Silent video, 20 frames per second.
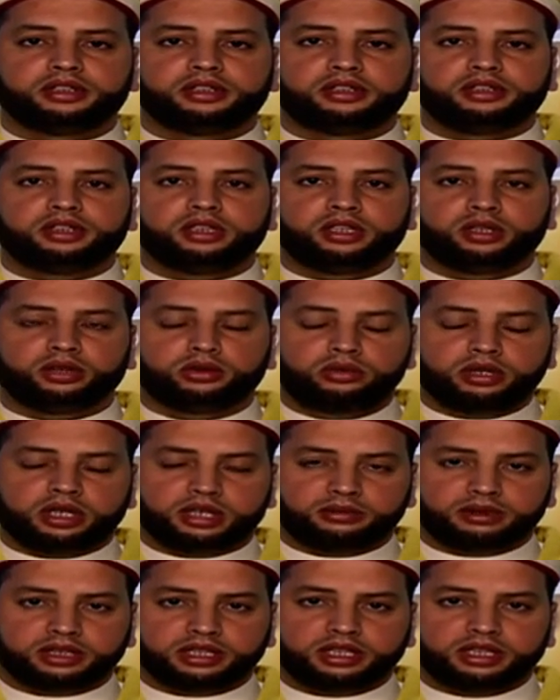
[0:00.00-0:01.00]
اللي هو
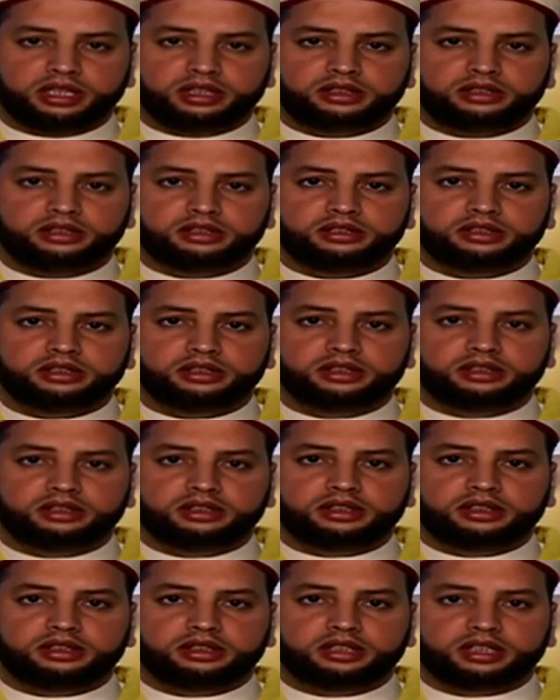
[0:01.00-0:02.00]
رمضان
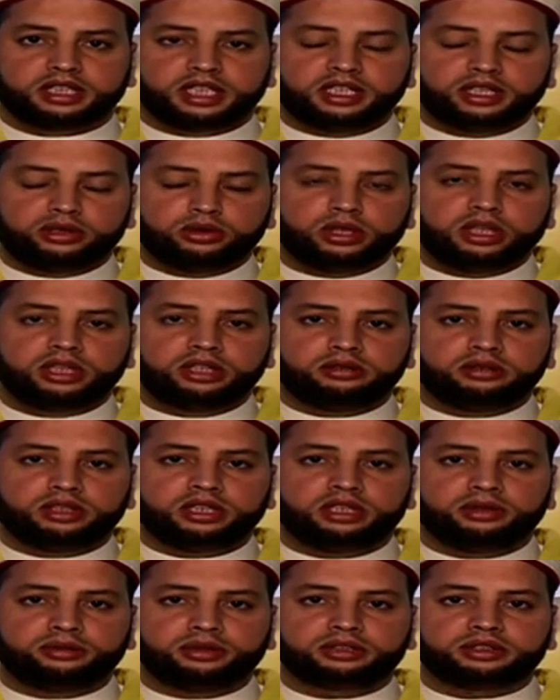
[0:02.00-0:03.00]
كان يهيئ
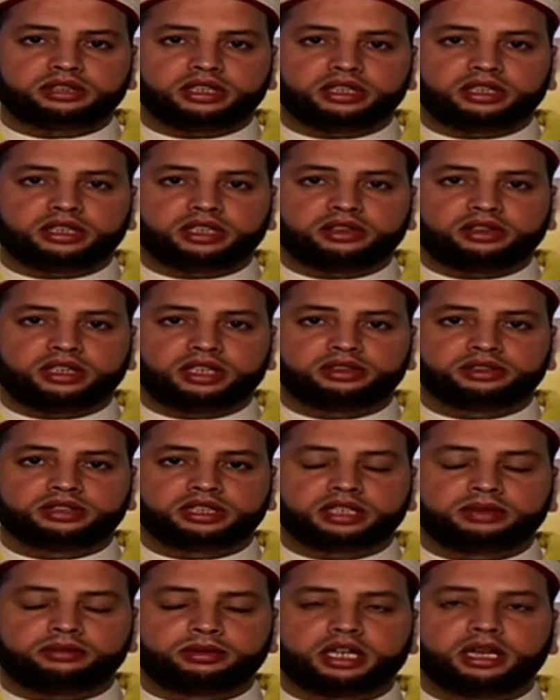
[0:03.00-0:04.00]
النبي صلى الله عليه
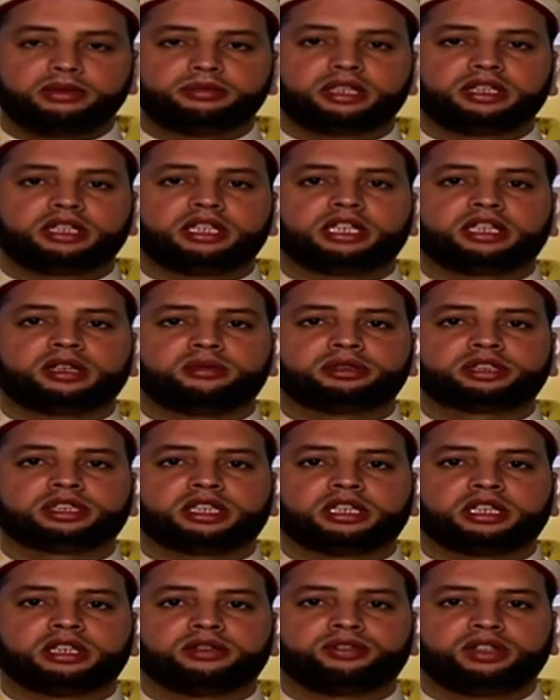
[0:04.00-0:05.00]
وسلم قبل ذلك
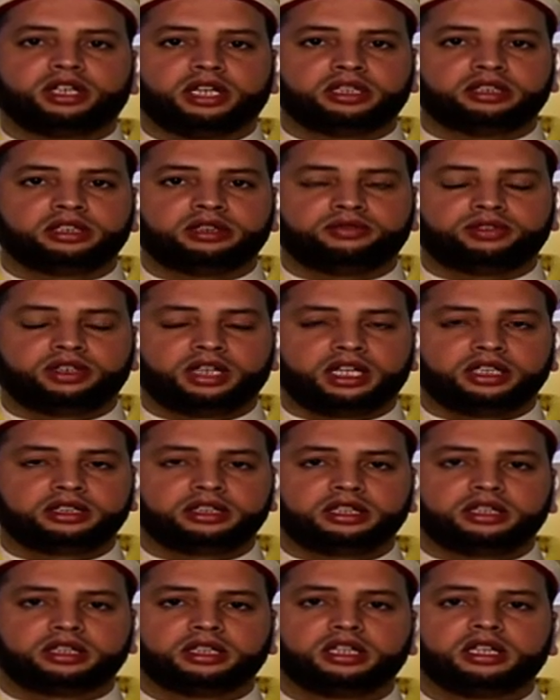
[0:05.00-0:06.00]
بشهرين في في الحديث
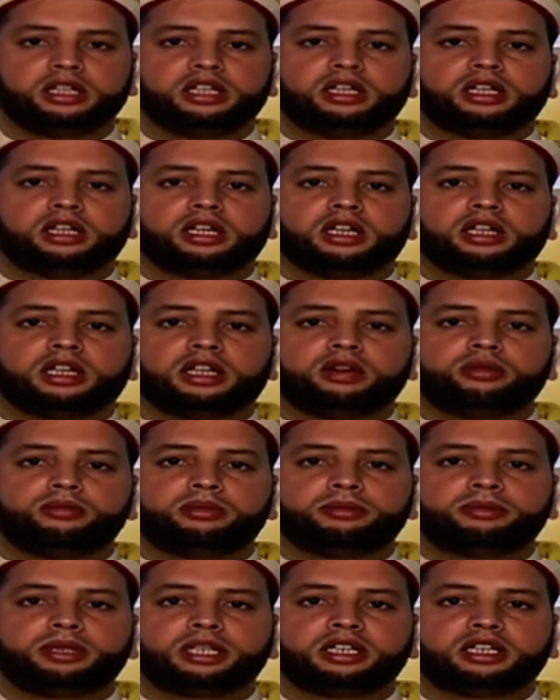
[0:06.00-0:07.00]
اللهم
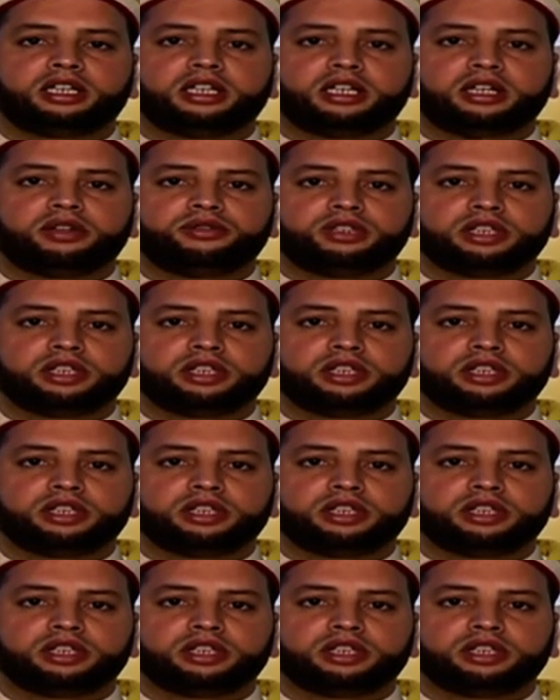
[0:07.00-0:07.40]
بارك لنا في